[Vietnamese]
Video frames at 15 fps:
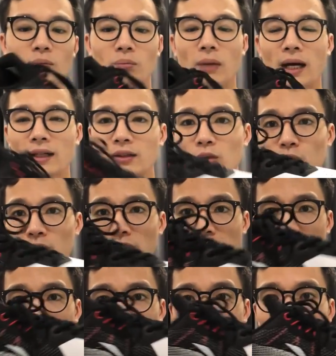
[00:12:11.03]
bán cũng rất
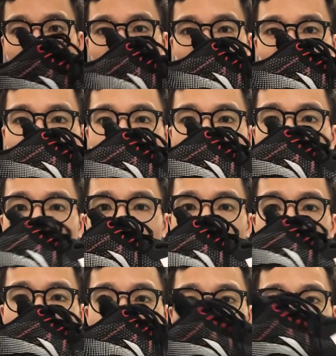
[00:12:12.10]
chạy bên hùng
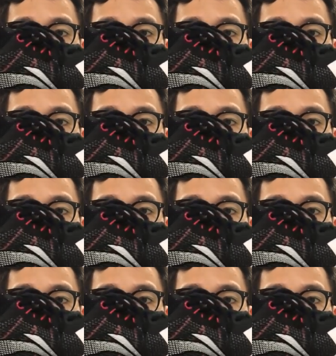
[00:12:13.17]
về